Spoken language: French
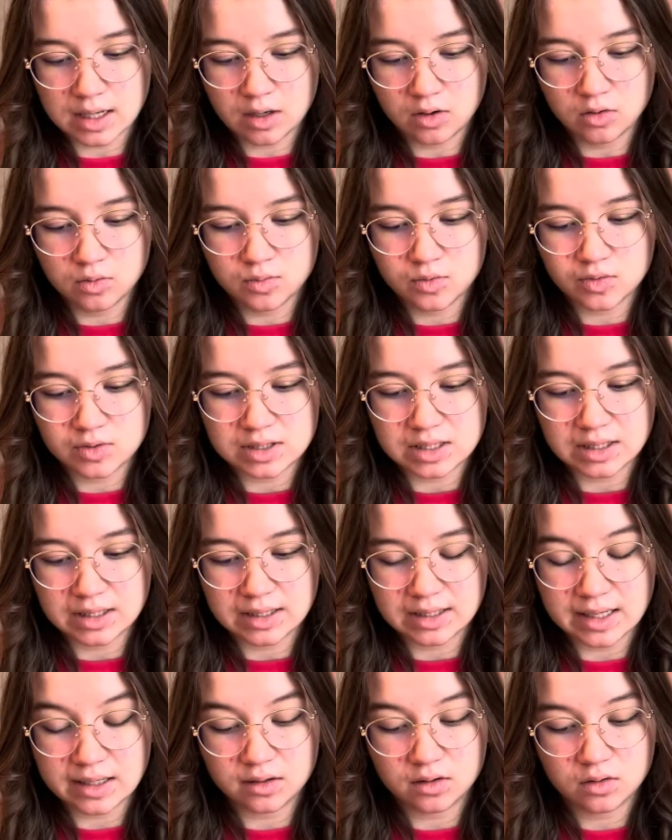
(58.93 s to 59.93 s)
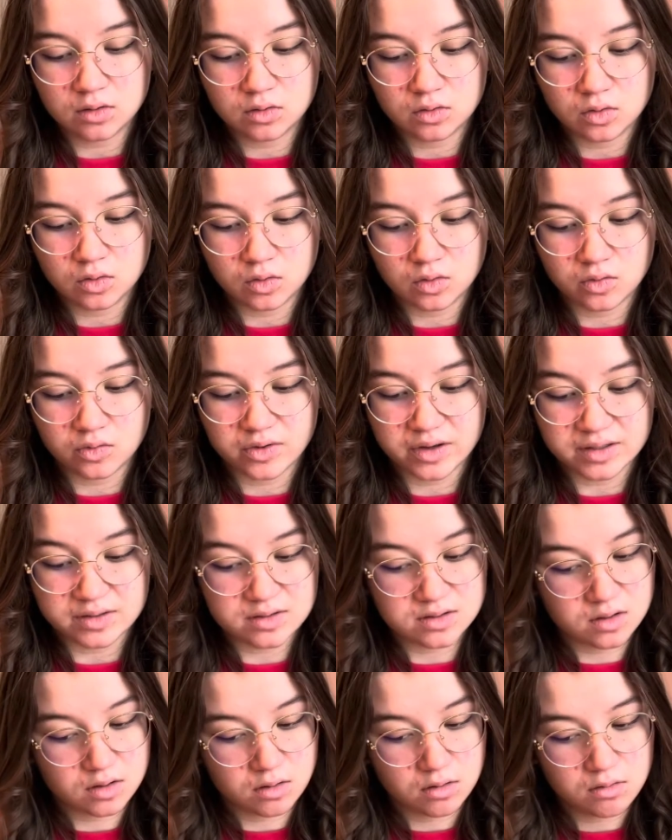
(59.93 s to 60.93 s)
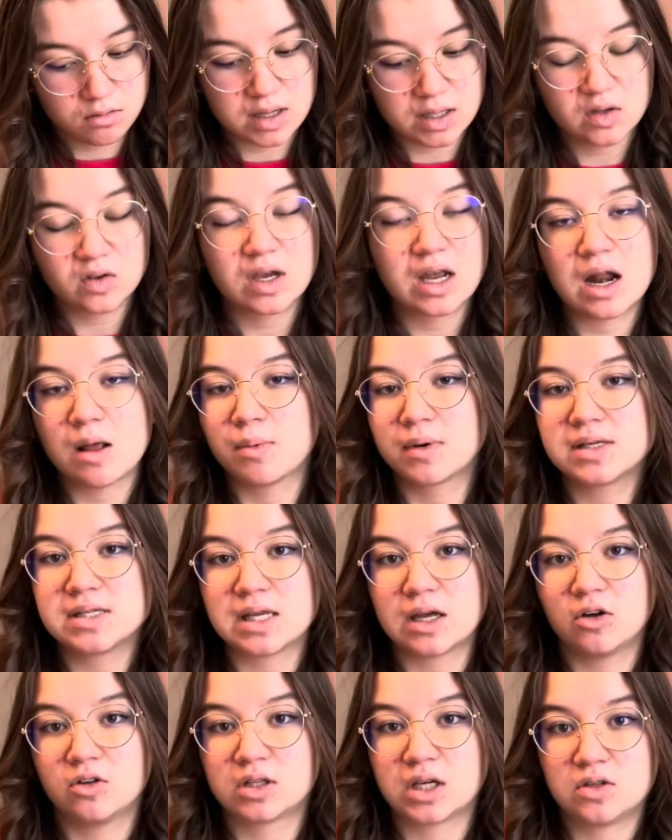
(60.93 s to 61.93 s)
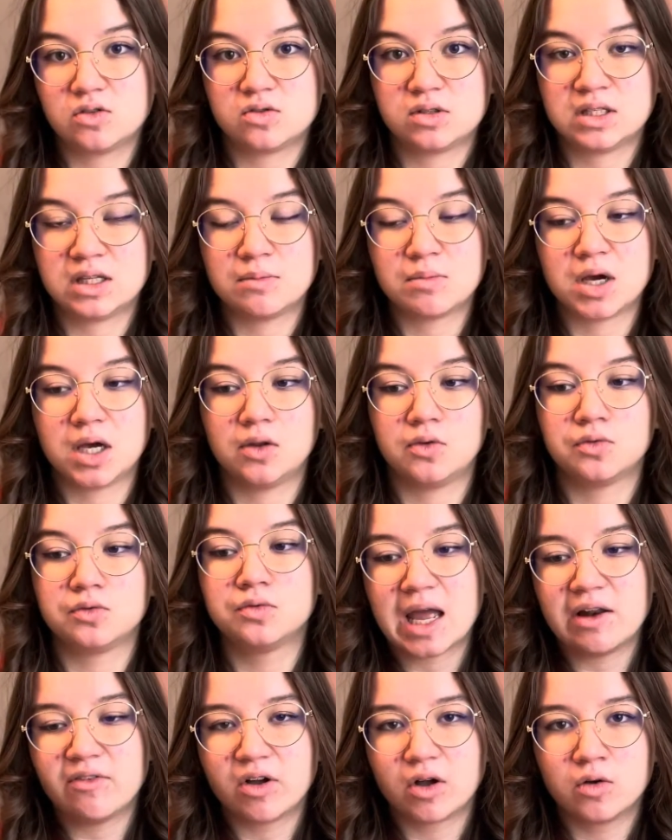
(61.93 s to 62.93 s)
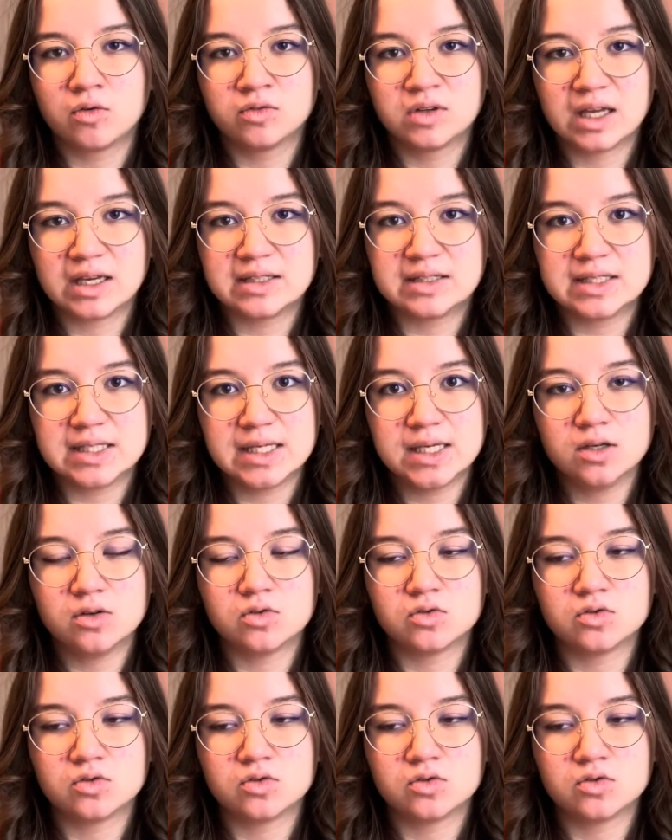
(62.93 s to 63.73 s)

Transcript: l'aube de ses 80 ans. Maintenant qu'elle a pris sa retraite du cinéma et tout, elle va contacter une